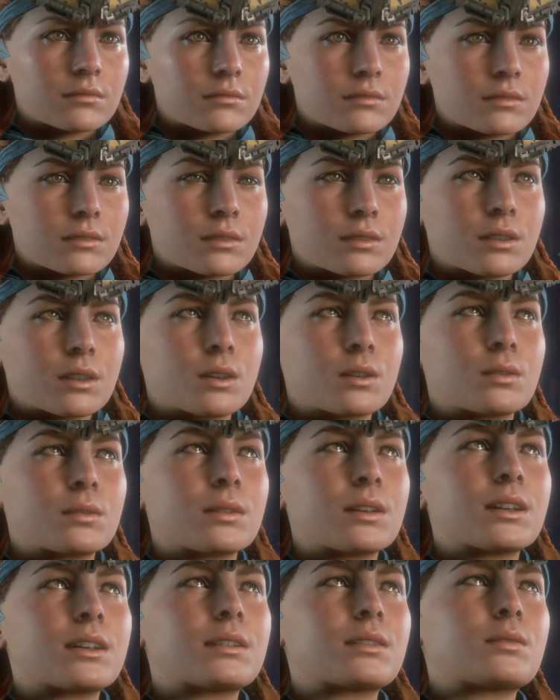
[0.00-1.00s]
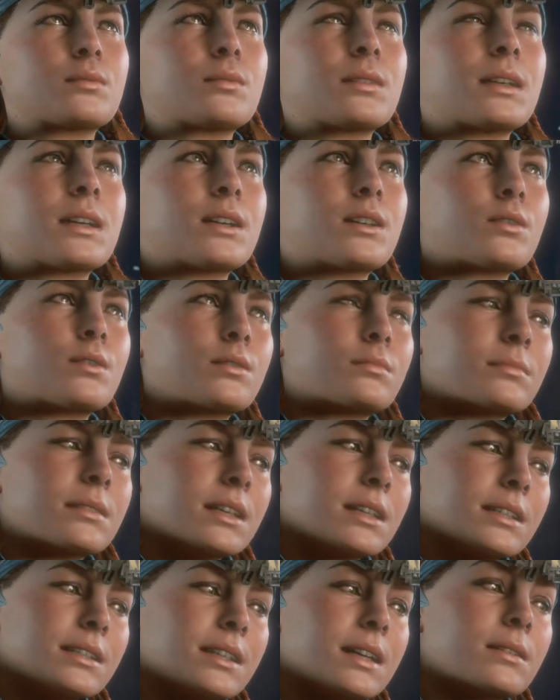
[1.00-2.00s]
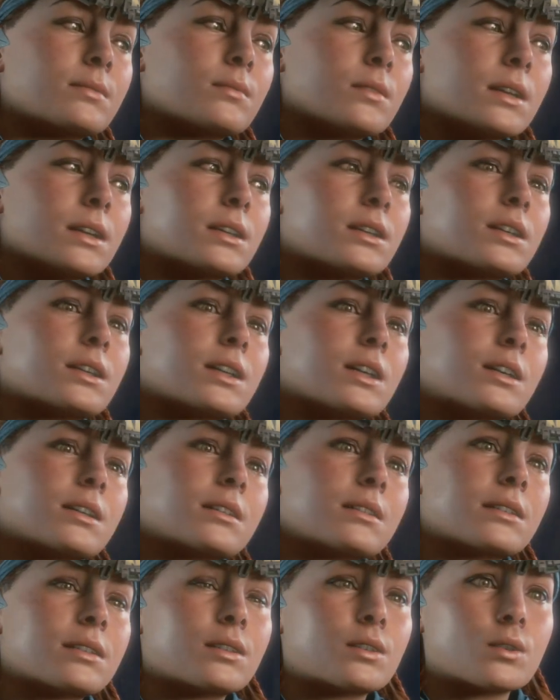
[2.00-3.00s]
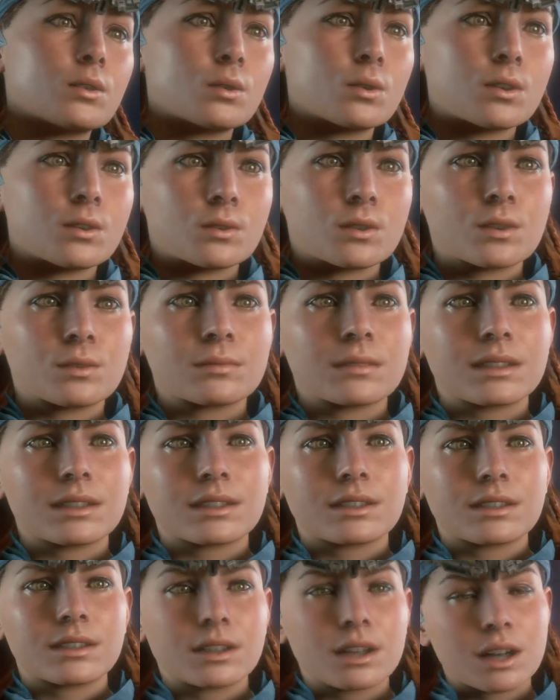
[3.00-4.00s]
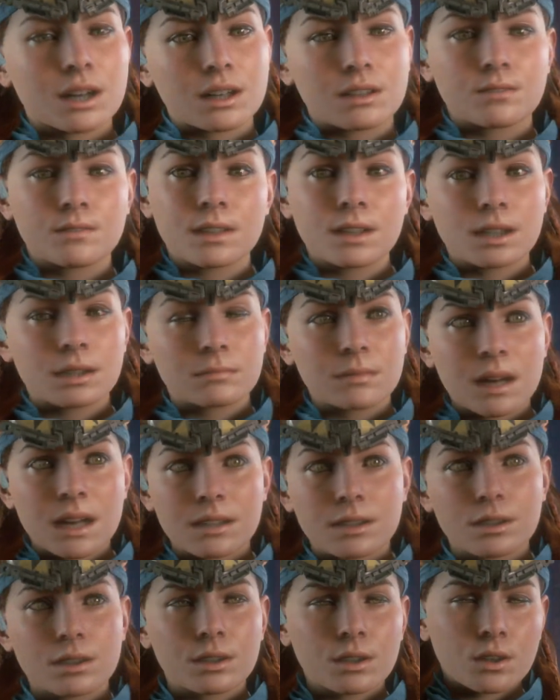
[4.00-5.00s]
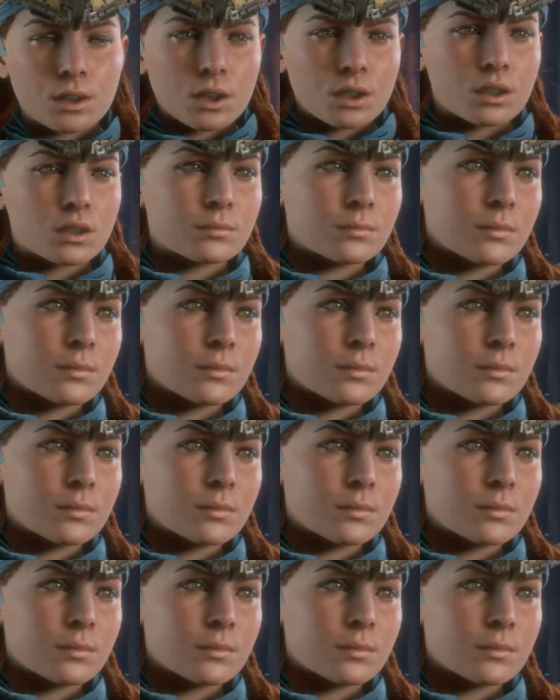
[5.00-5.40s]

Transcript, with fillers: Então, temos que substituir aquele anel e entrar no depósito. Aí eu conserto o painel e desligo o